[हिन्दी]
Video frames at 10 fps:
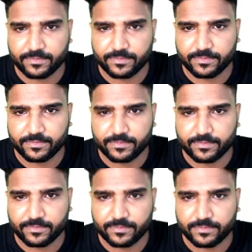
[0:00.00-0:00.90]
ड्रेनेज और
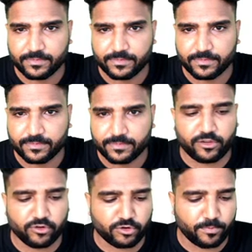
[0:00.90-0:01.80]
इसके लिए मैंने इसके
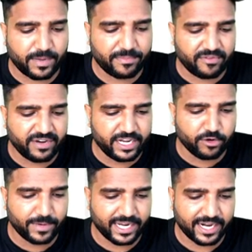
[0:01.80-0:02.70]
यूट्यूब पर भी
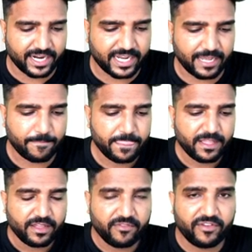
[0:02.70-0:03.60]
वीडियो बना रखा
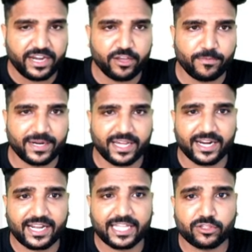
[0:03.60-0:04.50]
है वीडियो बना
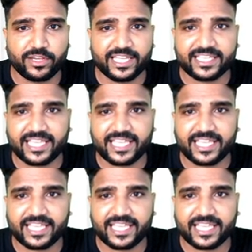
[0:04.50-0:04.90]
रखा है तो इस